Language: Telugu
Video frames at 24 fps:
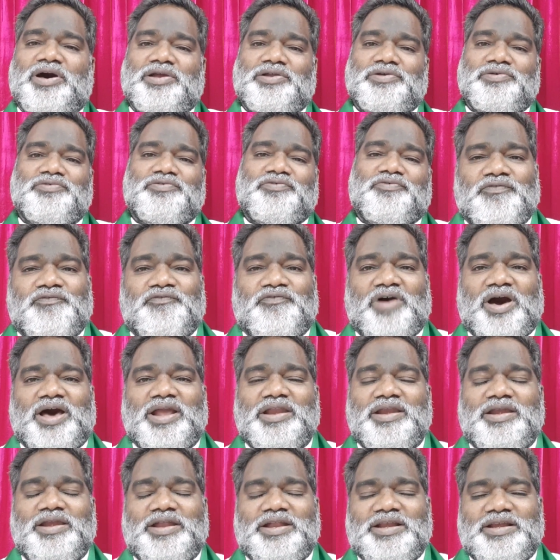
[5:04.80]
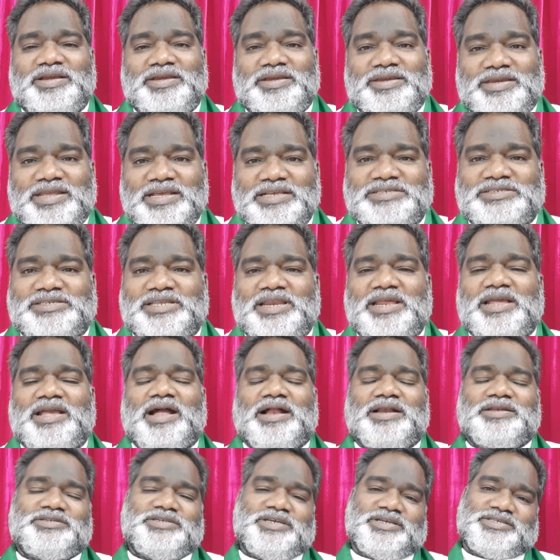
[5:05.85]
వారు వారిని
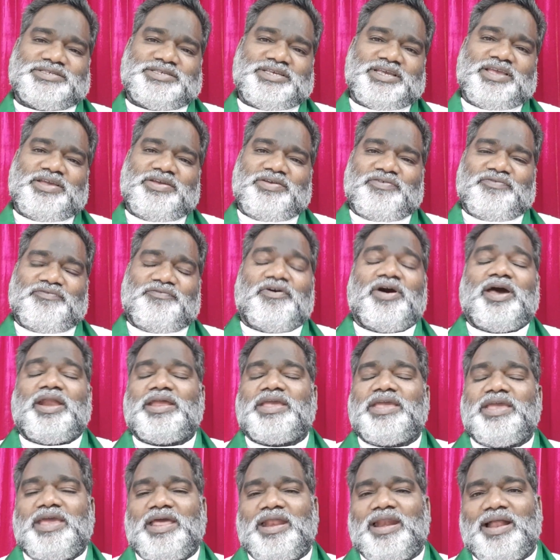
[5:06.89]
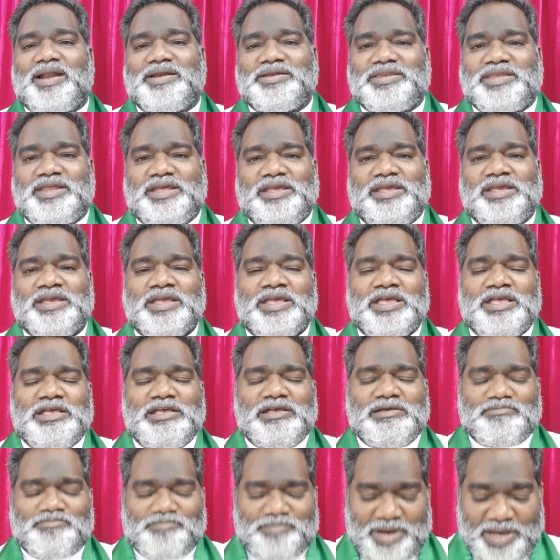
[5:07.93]
డిస్రిగార్డ్ చేసి వారికి ఎలాంటి
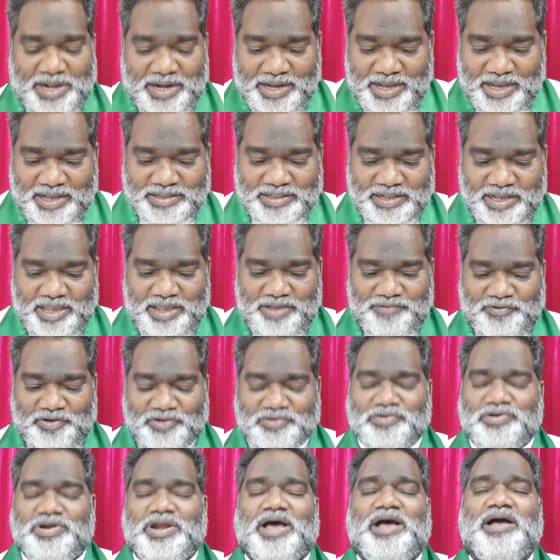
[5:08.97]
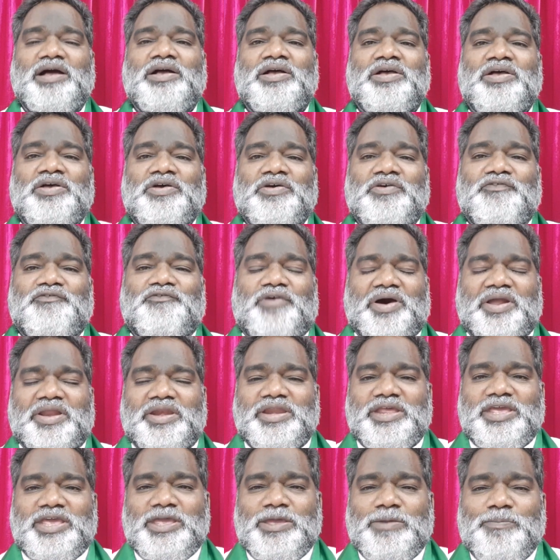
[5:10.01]
మర్యాద ఇవ్వకుండా
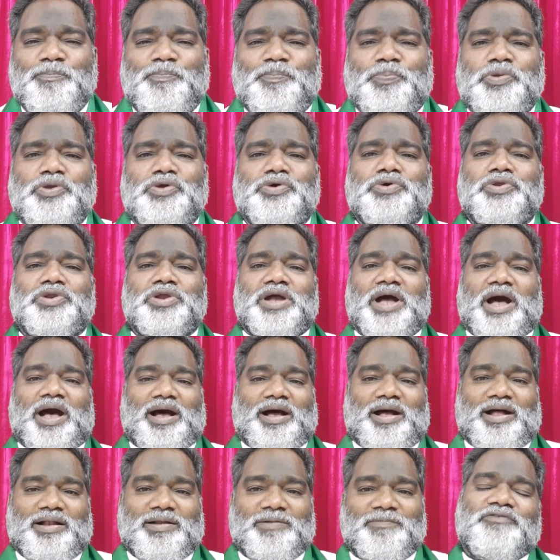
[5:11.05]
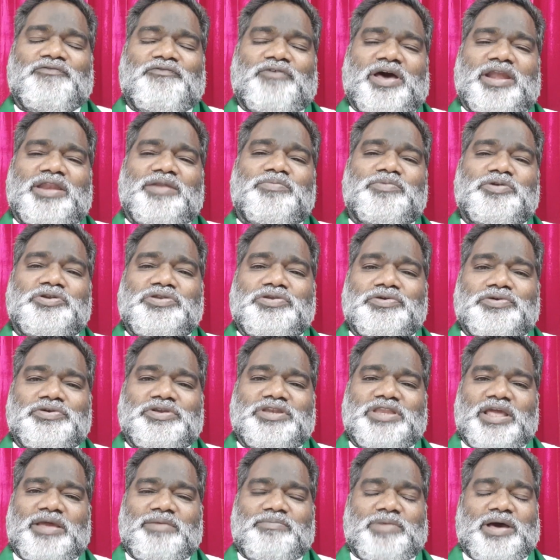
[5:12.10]
వారిని ఇంప్యూర్గా వారిని
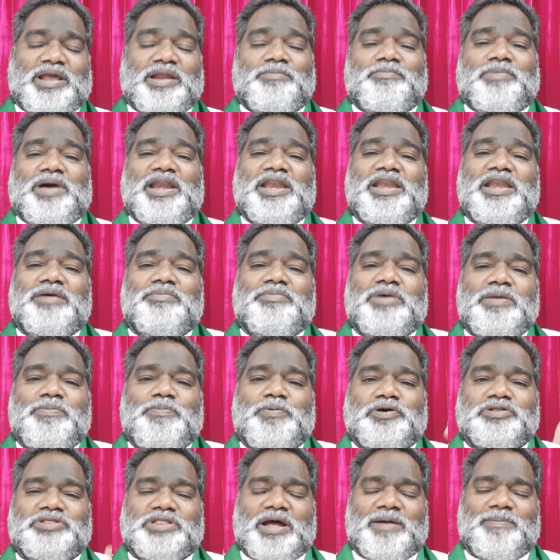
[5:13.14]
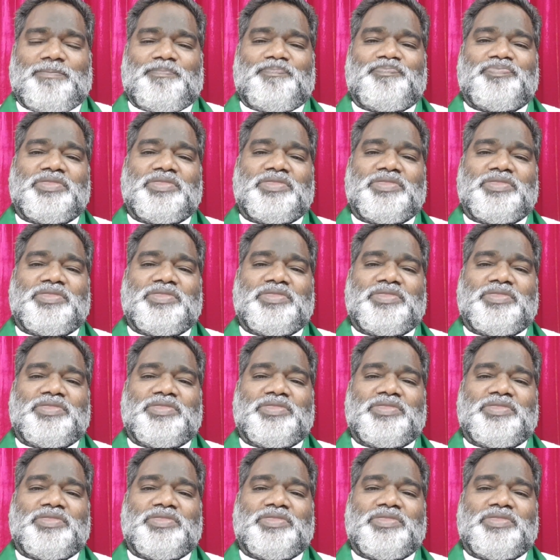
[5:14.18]
ముట్టుకుంటే మనం మలినమైపోతాం